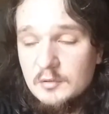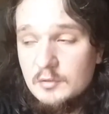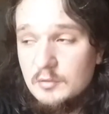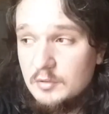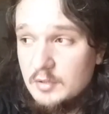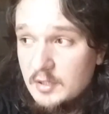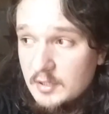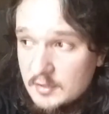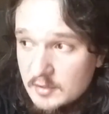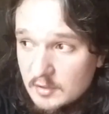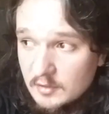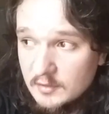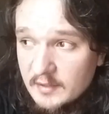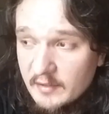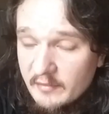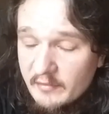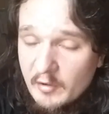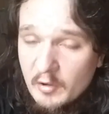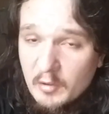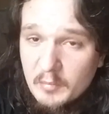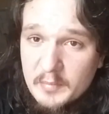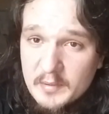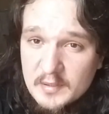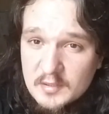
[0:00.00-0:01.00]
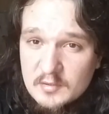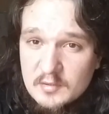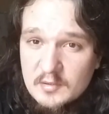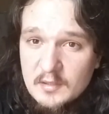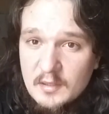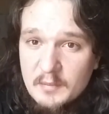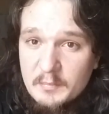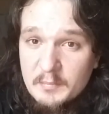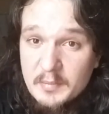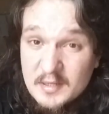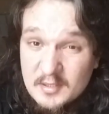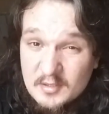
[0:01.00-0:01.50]
tutti i soldi che avevo perso
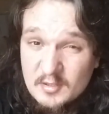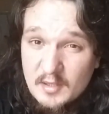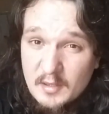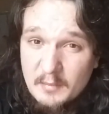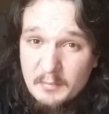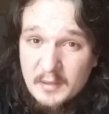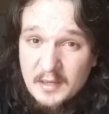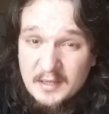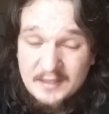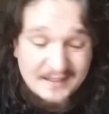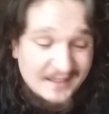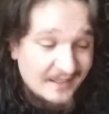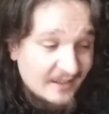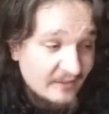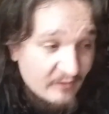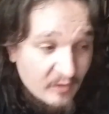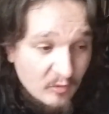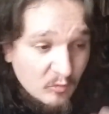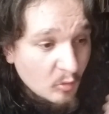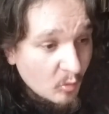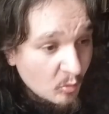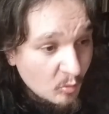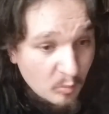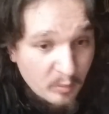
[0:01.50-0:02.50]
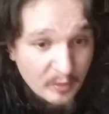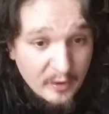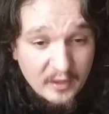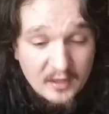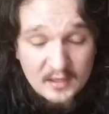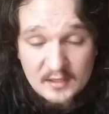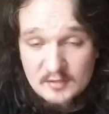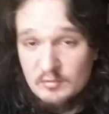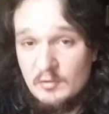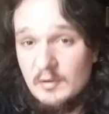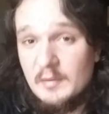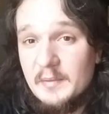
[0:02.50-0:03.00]
da, preso da parte, che avevo poi
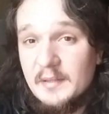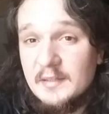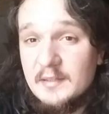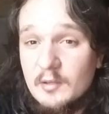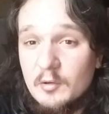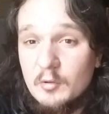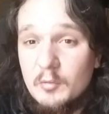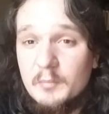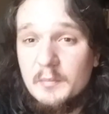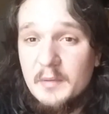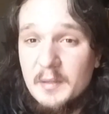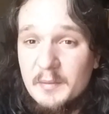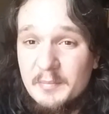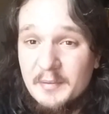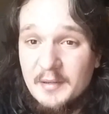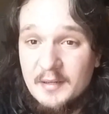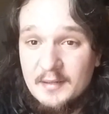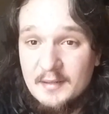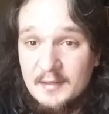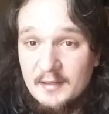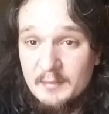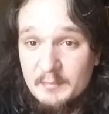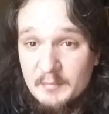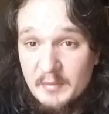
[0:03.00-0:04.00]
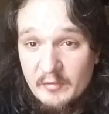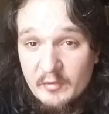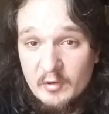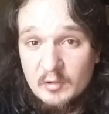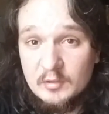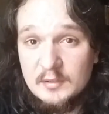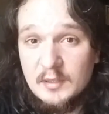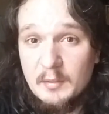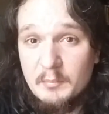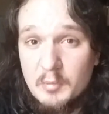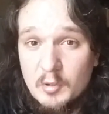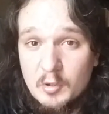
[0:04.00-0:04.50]
casualmente con me perché mi
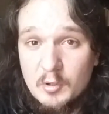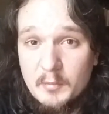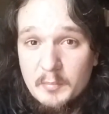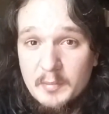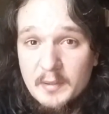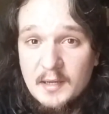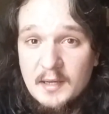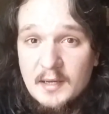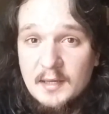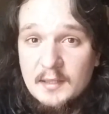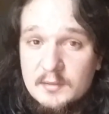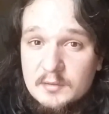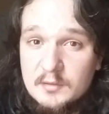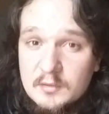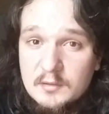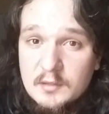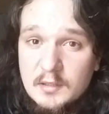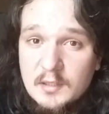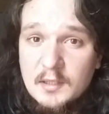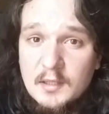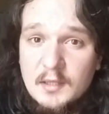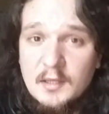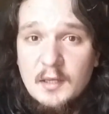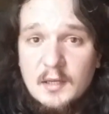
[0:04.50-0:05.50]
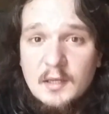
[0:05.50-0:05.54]
avevano da poco pagato,